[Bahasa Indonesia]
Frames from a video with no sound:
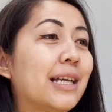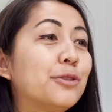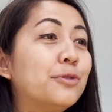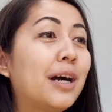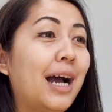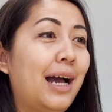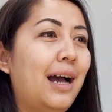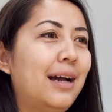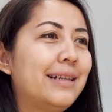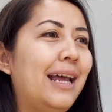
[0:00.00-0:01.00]
saya suka
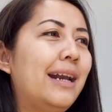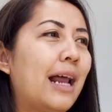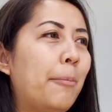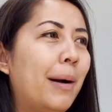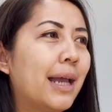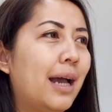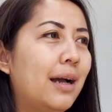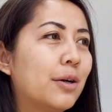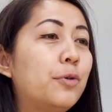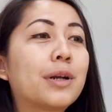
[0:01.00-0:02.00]
dan apa
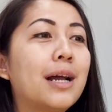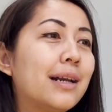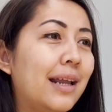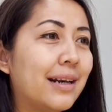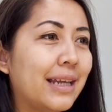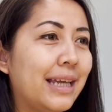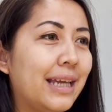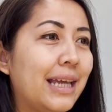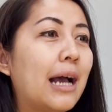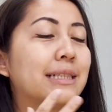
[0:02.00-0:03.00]
yang kurang
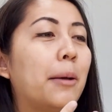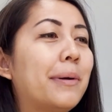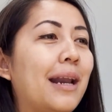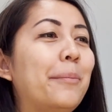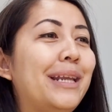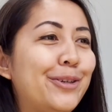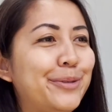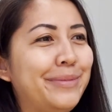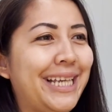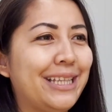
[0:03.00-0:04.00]
dari yang saya pernah
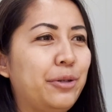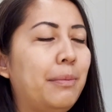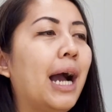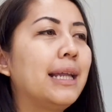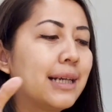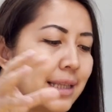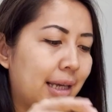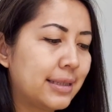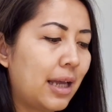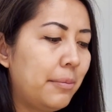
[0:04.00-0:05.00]
minum gitu. Makanya
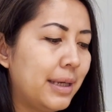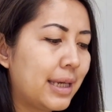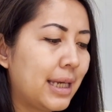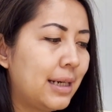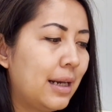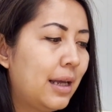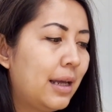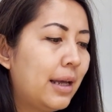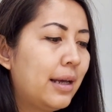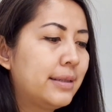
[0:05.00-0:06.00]
ketika saya bikin
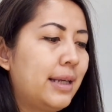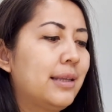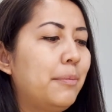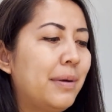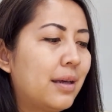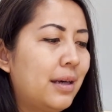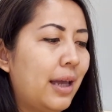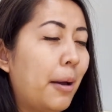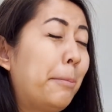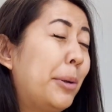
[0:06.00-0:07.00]
saya tipikal
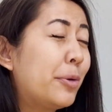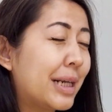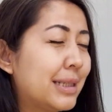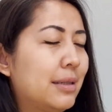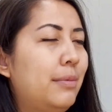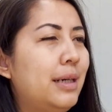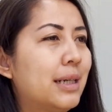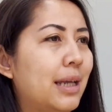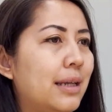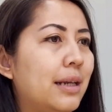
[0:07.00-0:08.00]
yang purist
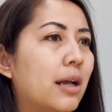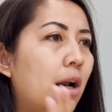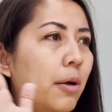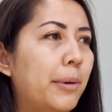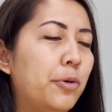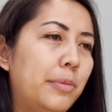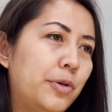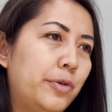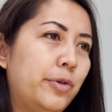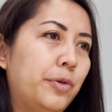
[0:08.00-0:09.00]
sebenarnya. Jadi kalau
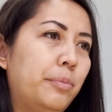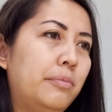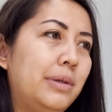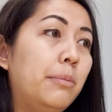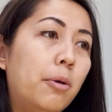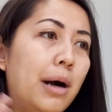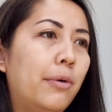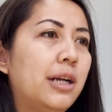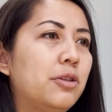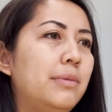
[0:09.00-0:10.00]
menu-menu di boba
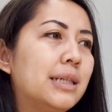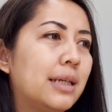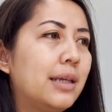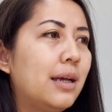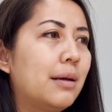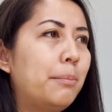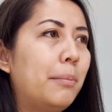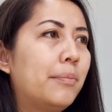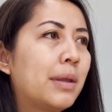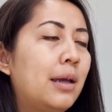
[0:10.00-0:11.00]
well itu biasanya yang
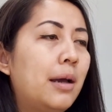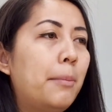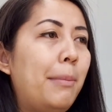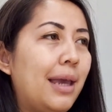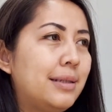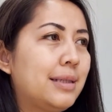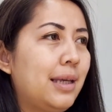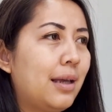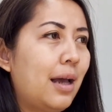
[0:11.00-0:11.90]
basic